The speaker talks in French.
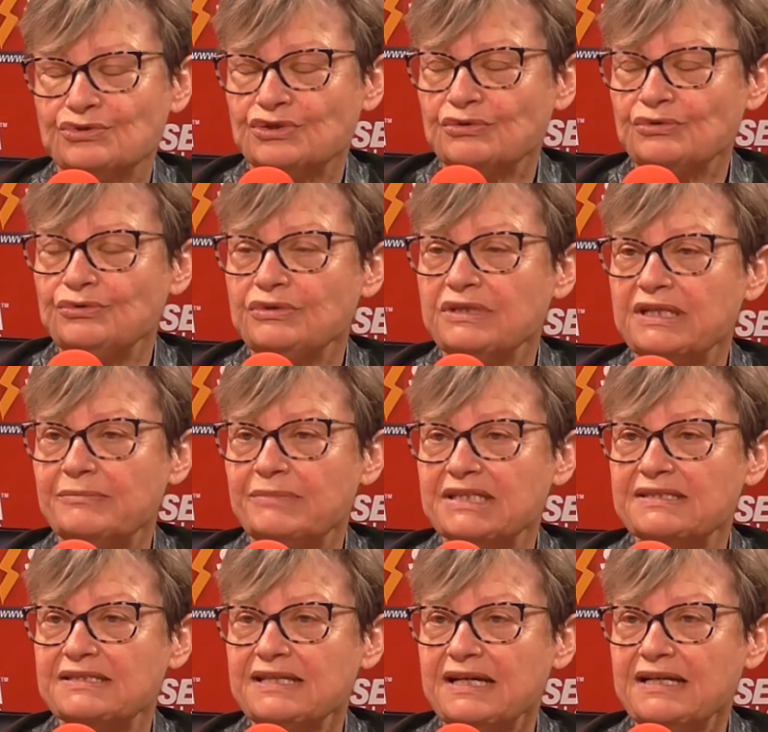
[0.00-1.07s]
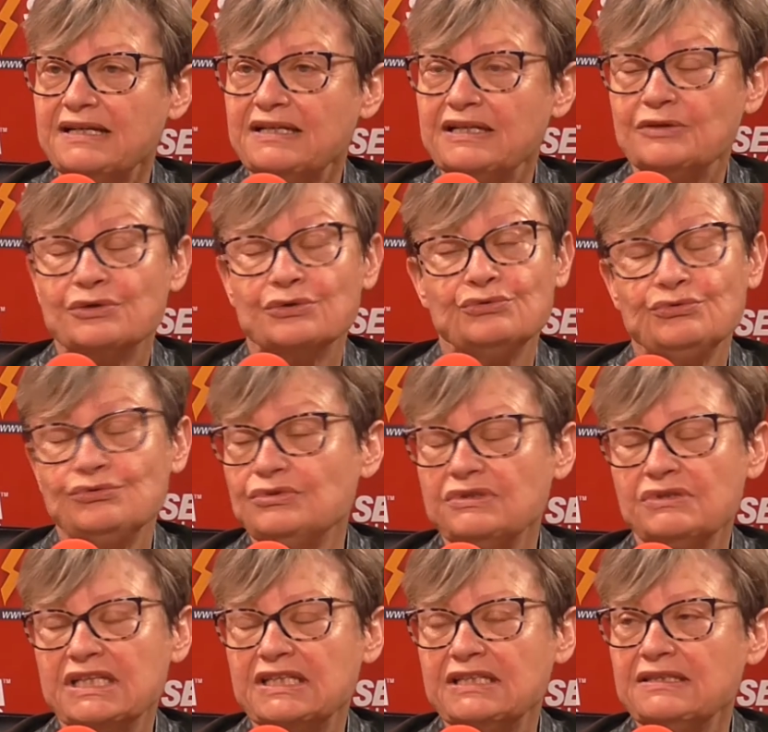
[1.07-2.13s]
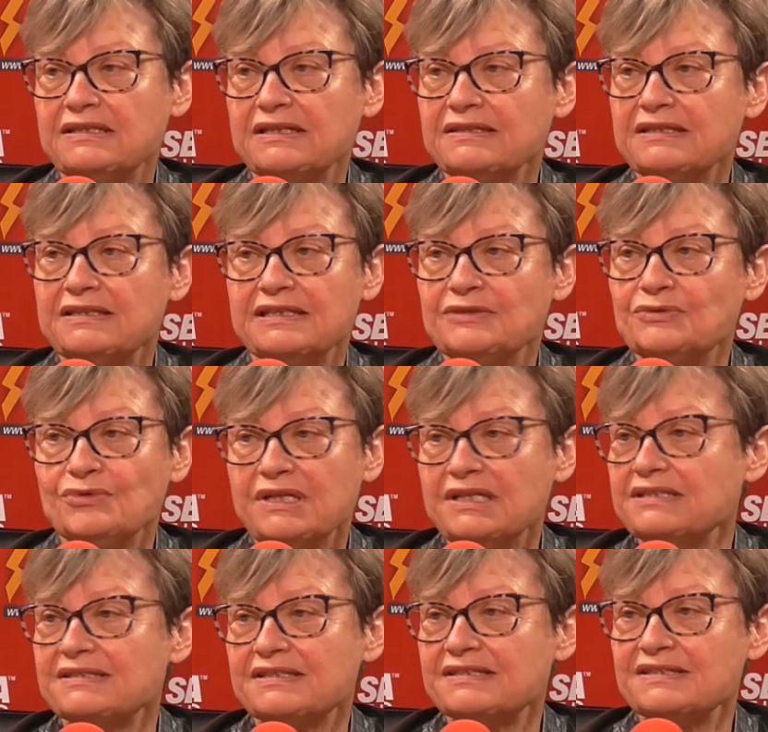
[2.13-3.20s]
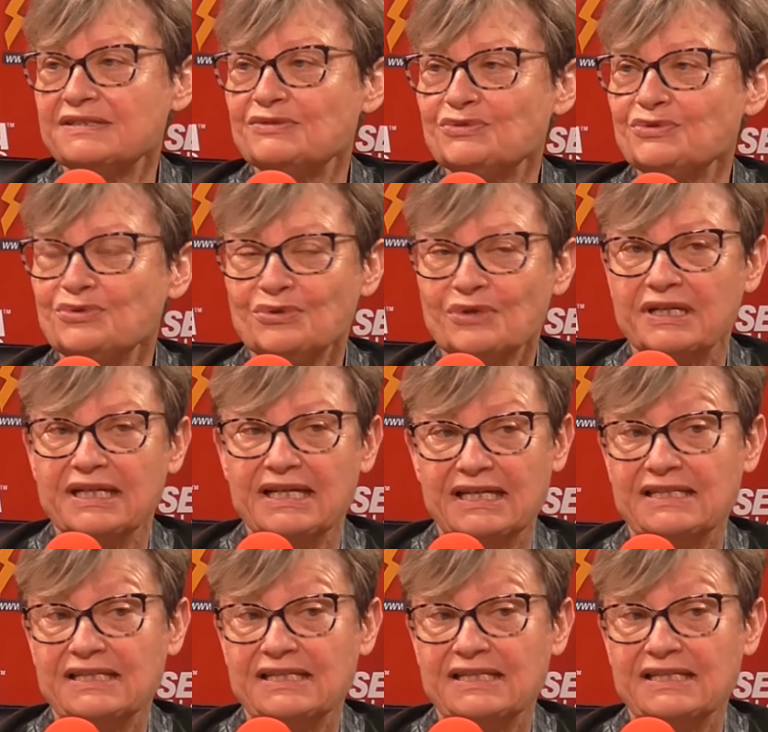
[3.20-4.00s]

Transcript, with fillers: Jean-Luc. L'abbatiale, elle est connue d'une élite intellectuelle, ça c'est sûr.